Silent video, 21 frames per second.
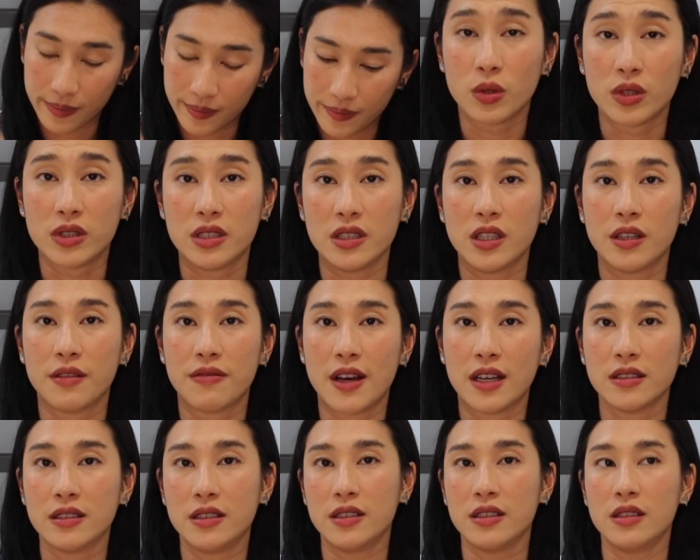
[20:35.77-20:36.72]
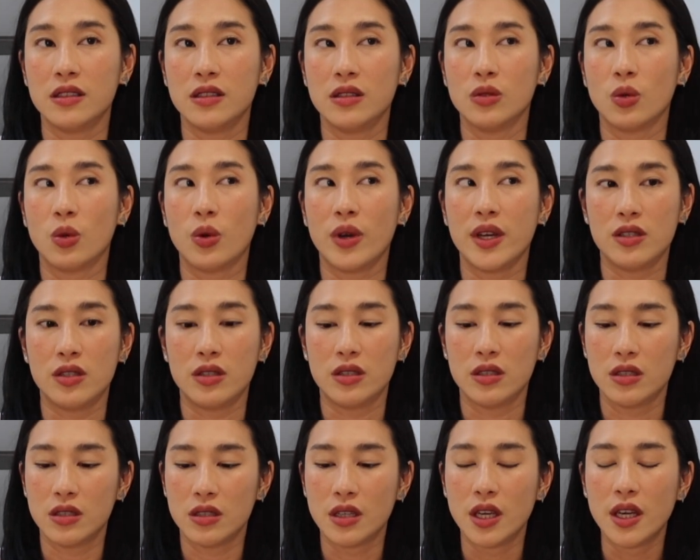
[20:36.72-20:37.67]
我吃的方式会
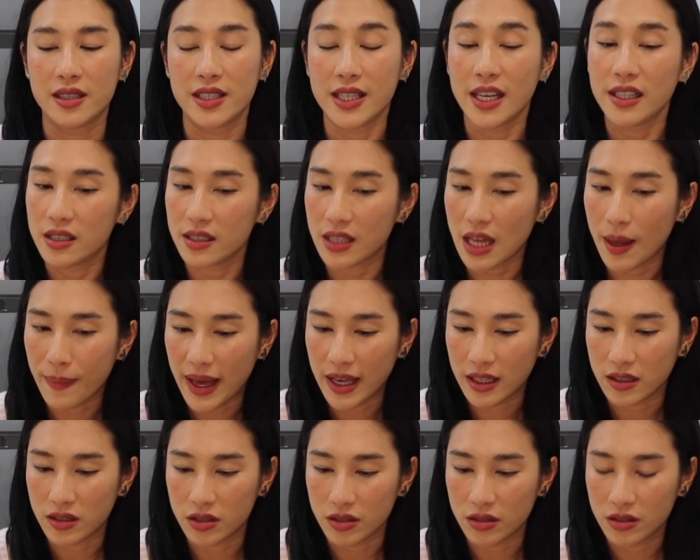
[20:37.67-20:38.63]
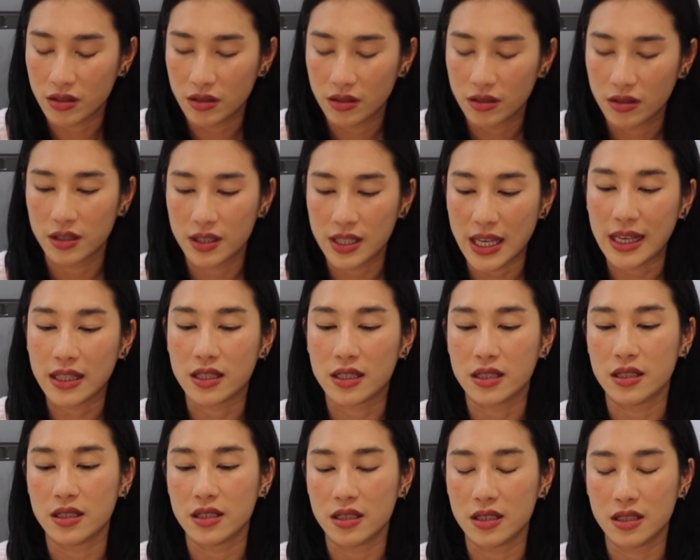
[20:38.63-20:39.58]
是先吃蛋白质，再
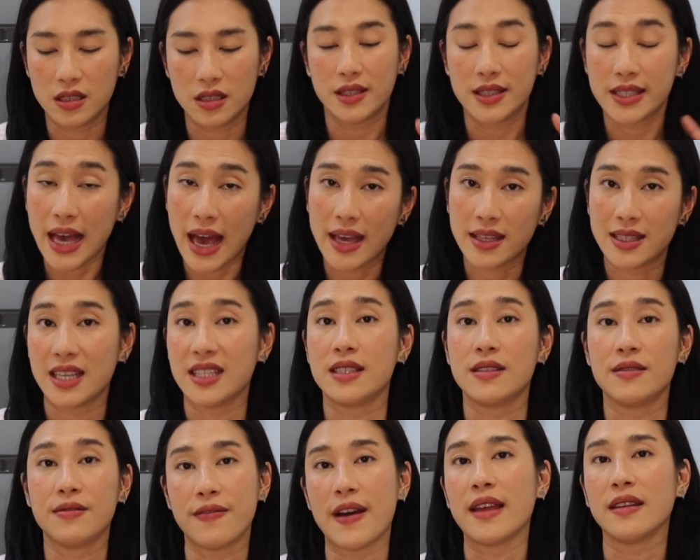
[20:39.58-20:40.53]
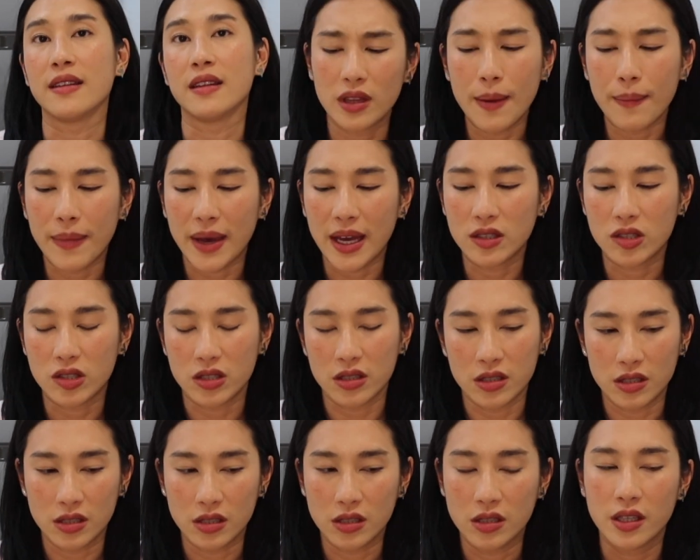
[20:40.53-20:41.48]
吃菜，再吃饭。蛋白
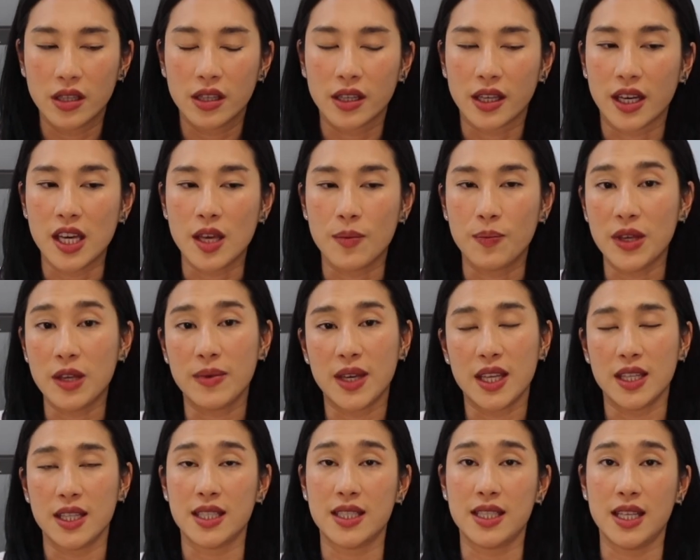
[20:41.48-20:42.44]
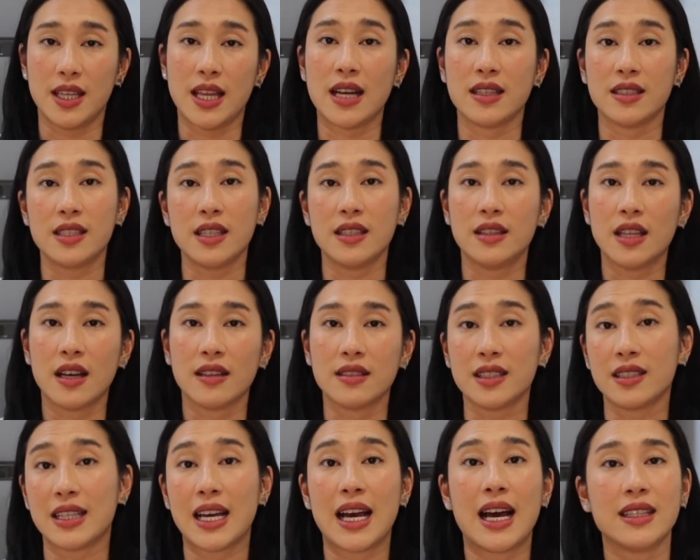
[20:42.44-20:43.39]
质可以避免你的血糖震荡，这
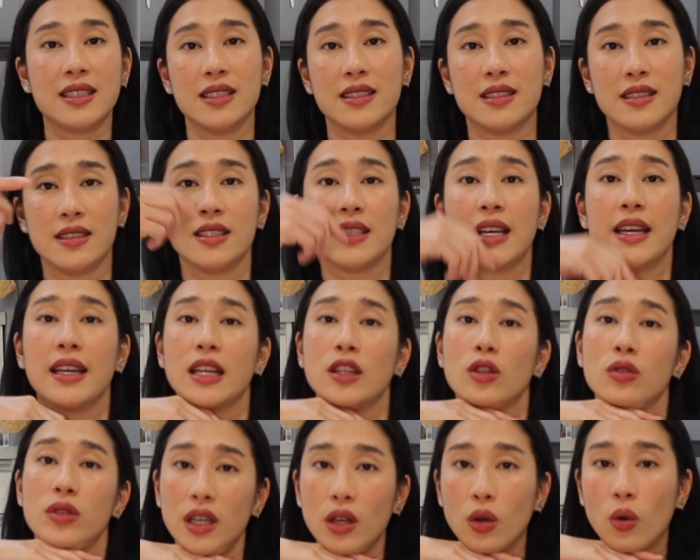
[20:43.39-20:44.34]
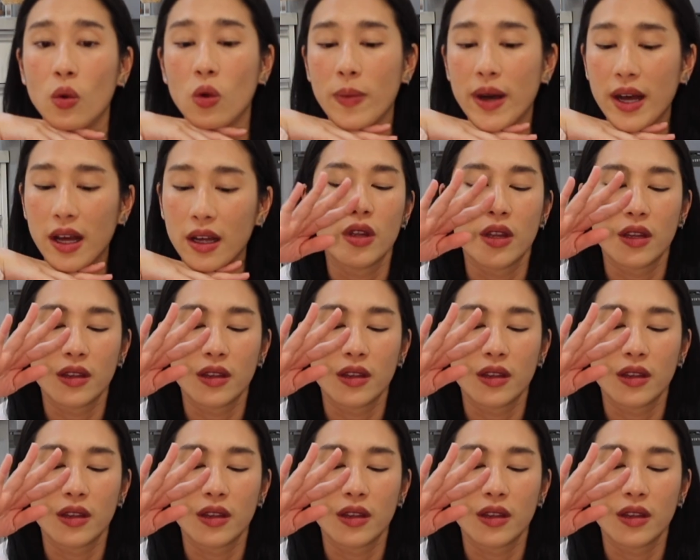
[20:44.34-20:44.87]
个大家其实现在应该都听过吧？